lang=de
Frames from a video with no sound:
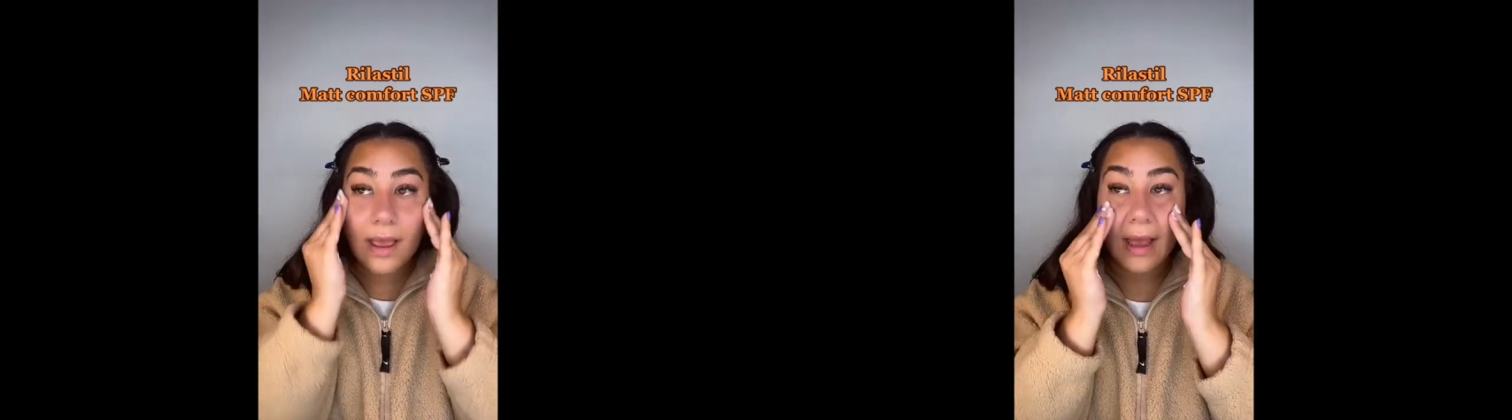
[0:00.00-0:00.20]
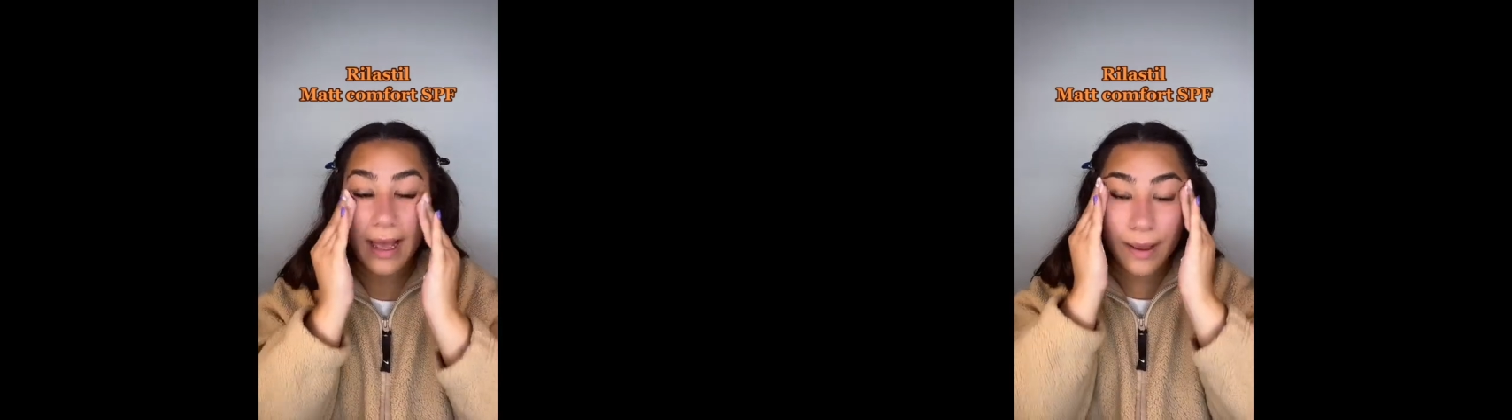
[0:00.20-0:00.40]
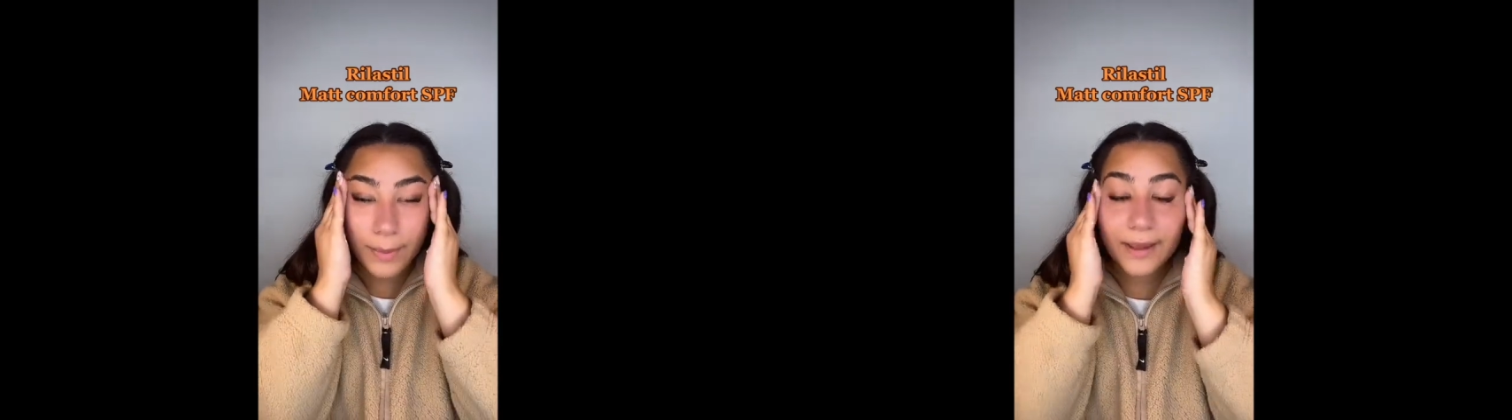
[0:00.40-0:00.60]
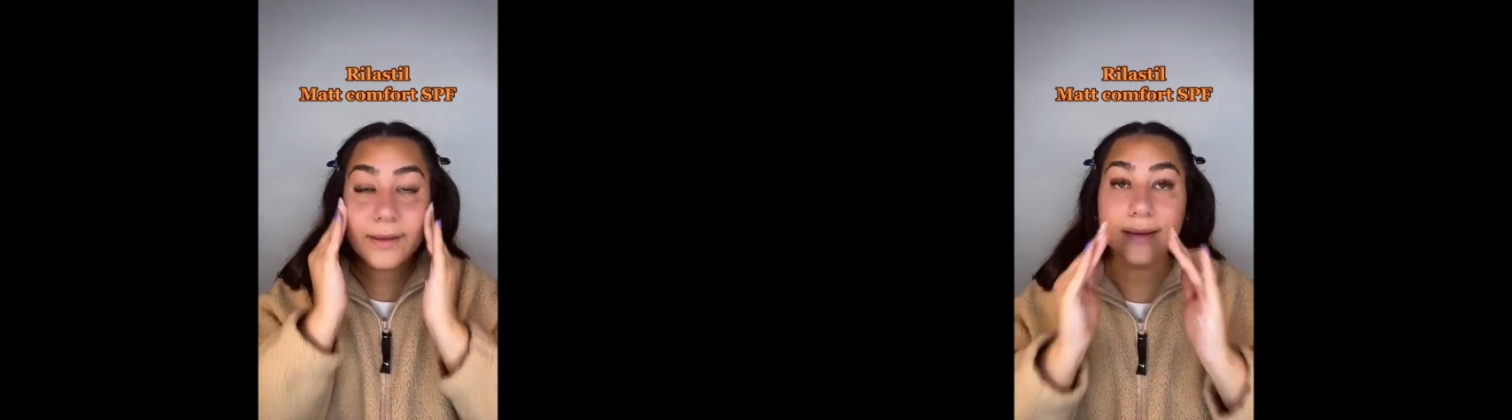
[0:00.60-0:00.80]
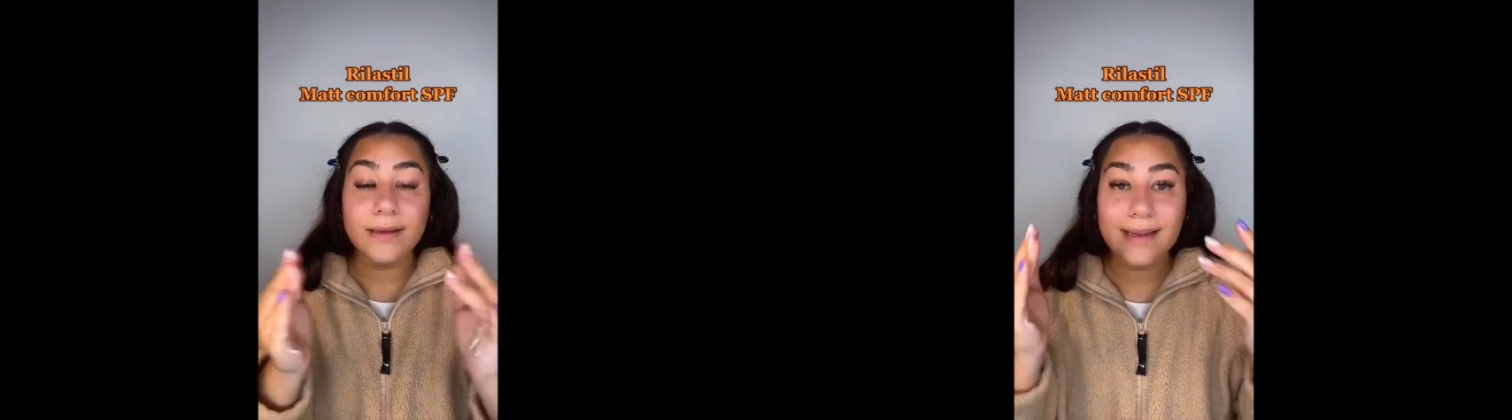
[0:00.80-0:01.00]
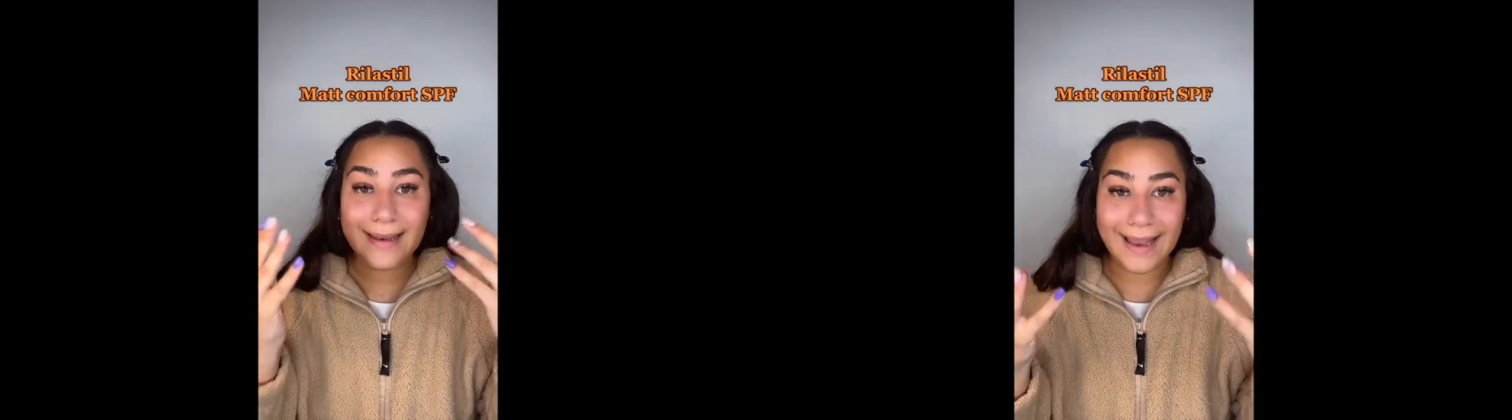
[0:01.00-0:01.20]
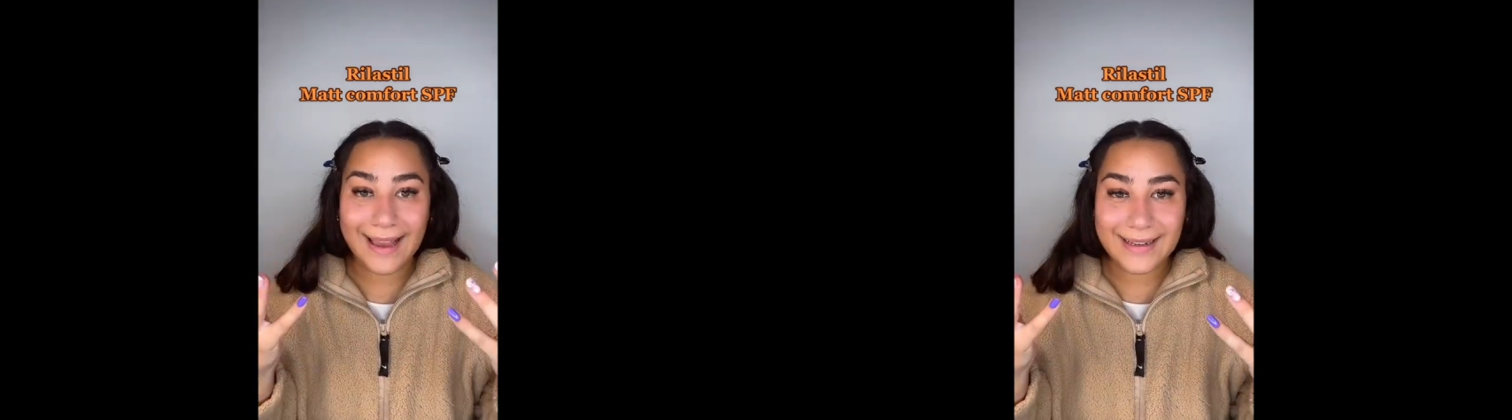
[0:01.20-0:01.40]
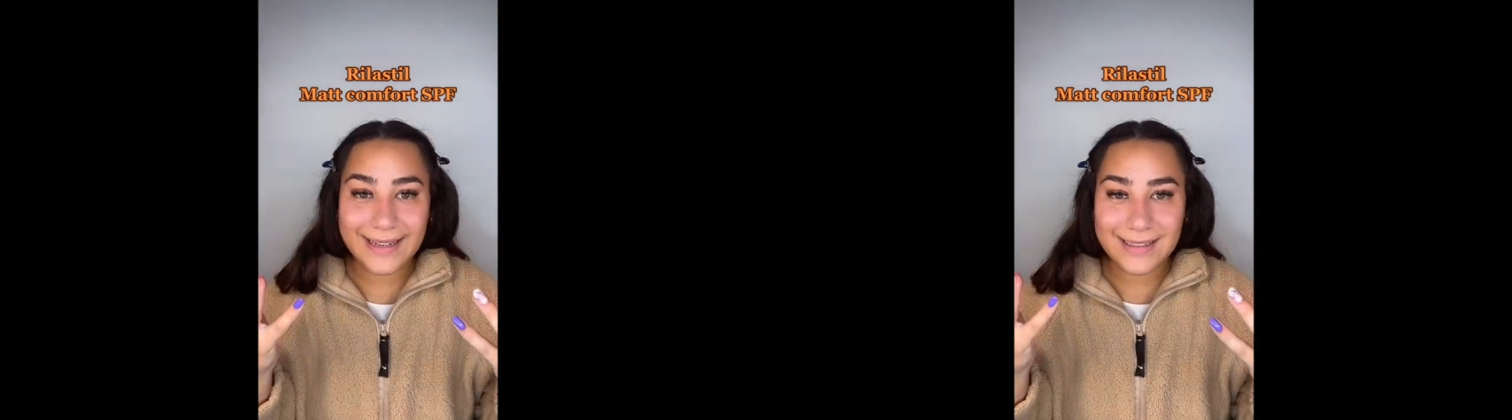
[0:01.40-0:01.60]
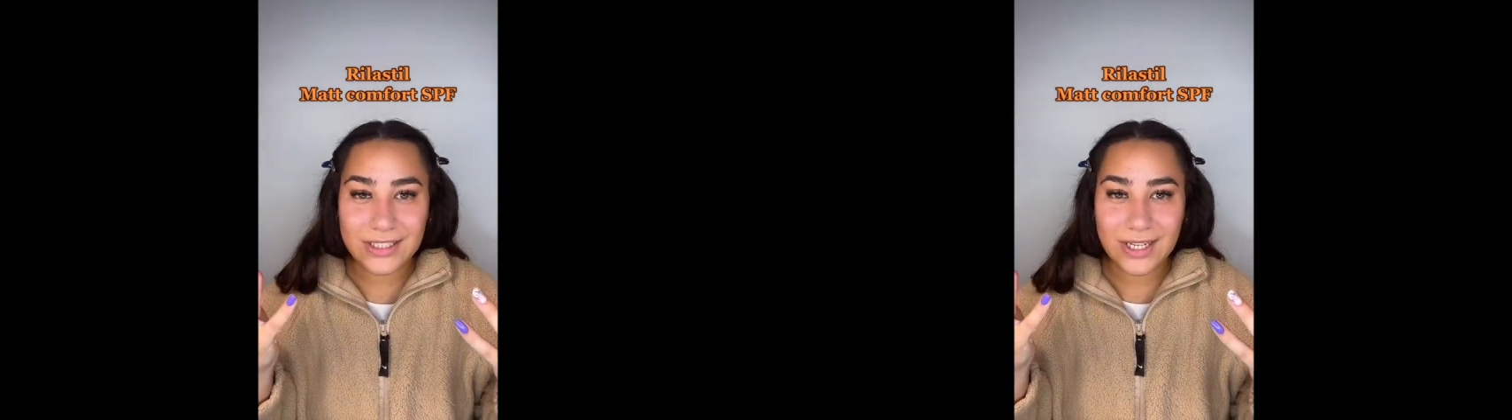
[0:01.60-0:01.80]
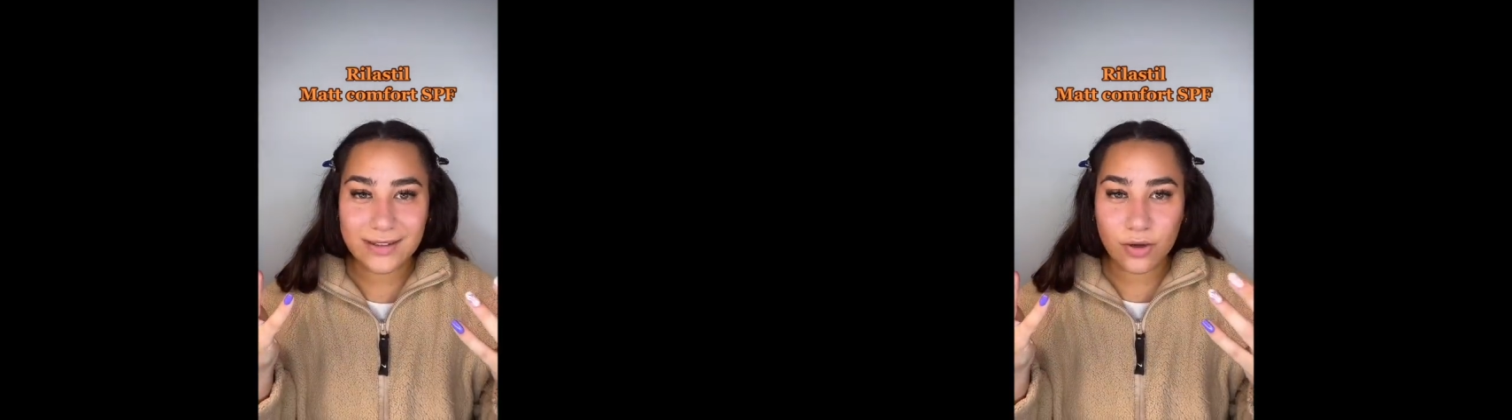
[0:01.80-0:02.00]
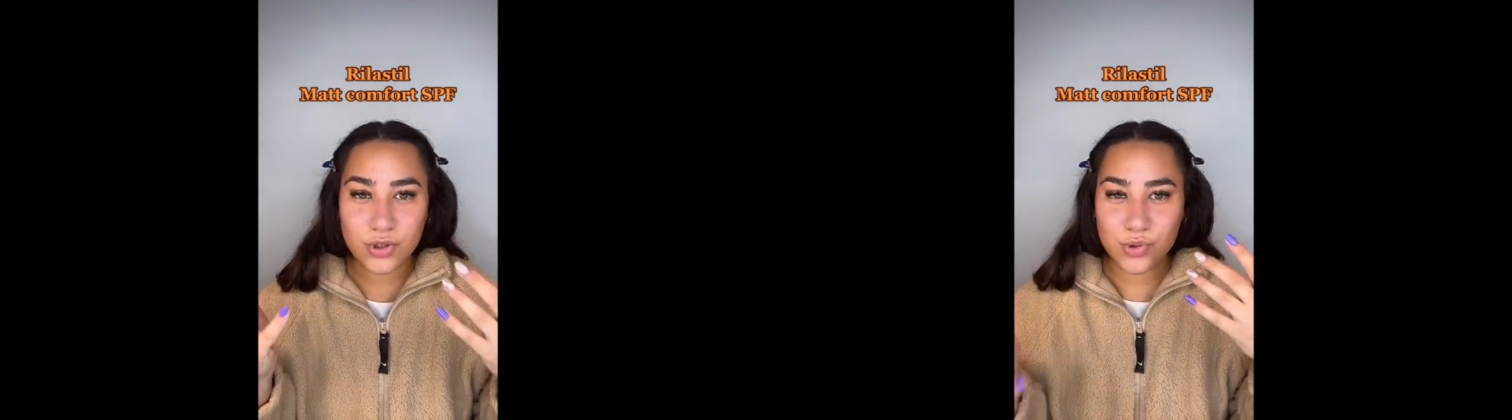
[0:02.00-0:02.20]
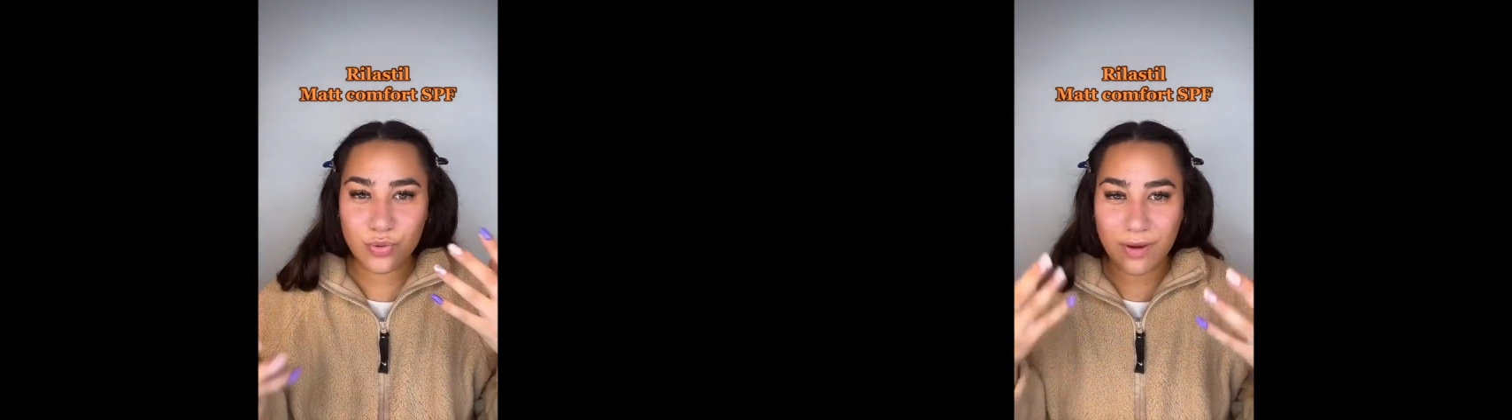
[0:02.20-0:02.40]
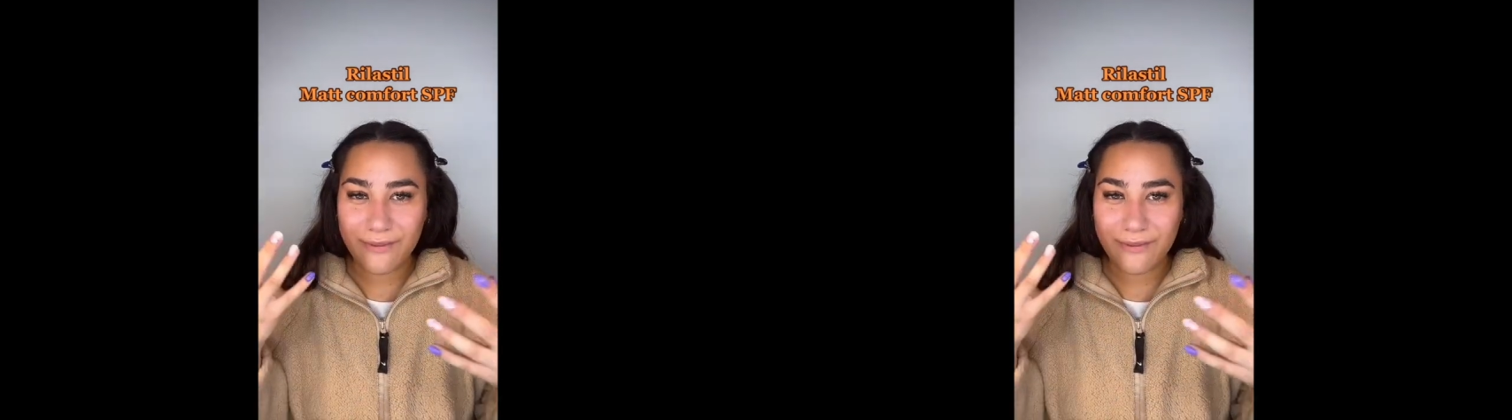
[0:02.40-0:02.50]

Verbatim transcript: aber Clara denkt sich halt auch so,